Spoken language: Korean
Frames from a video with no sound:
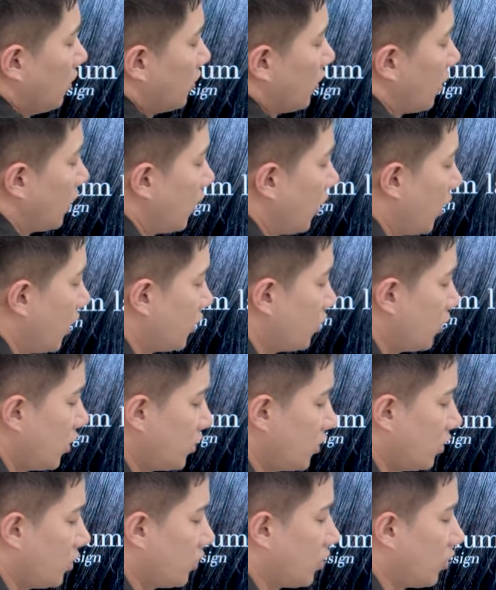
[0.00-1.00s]
자,
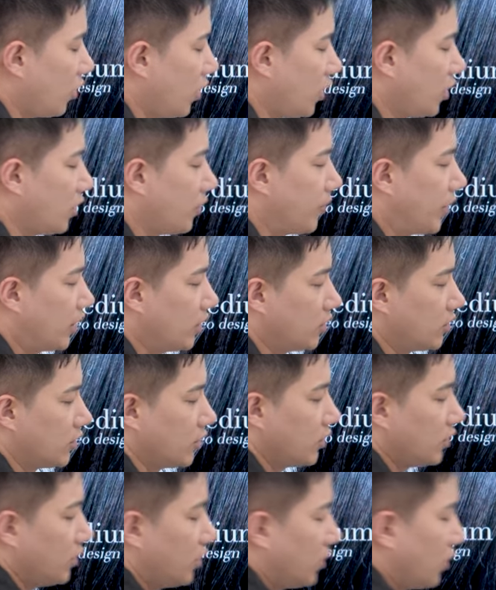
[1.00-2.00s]
그라듀에이션 들어가는
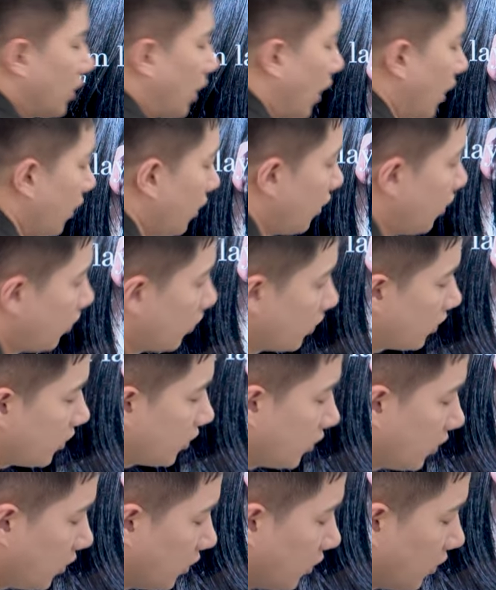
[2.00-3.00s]
파트, 라인
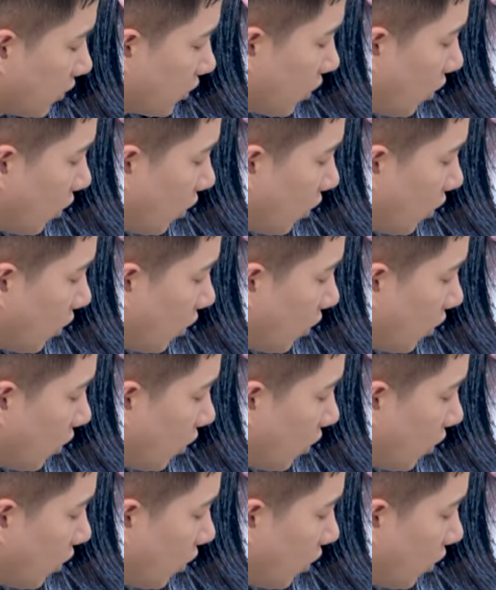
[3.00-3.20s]
커트